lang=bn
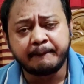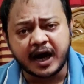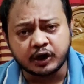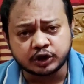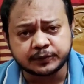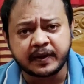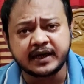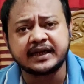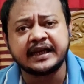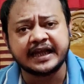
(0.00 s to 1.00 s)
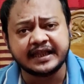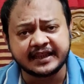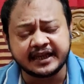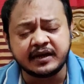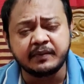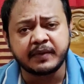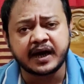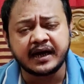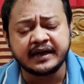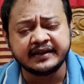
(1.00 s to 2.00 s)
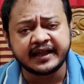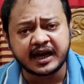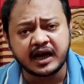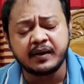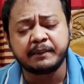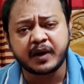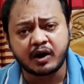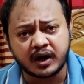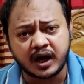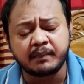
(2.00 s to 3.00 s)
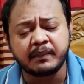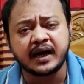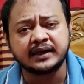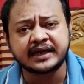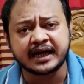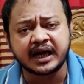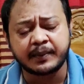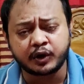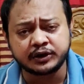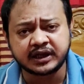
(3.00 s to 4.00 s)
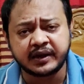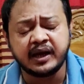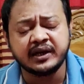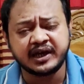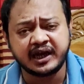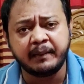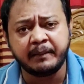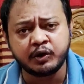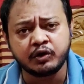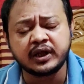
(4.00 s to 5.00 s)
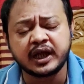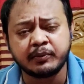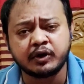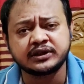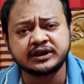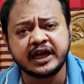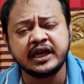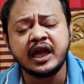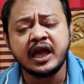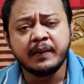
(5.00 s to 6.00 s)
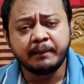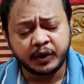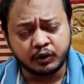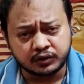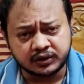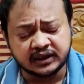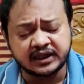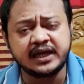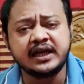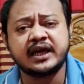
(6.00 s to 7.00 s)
পারস্পরিক লেনদেন বা দেনা পাওনা বা টাকা পয়সা নিয়ে বিরোধ এবং সেই বিরোধটিকেই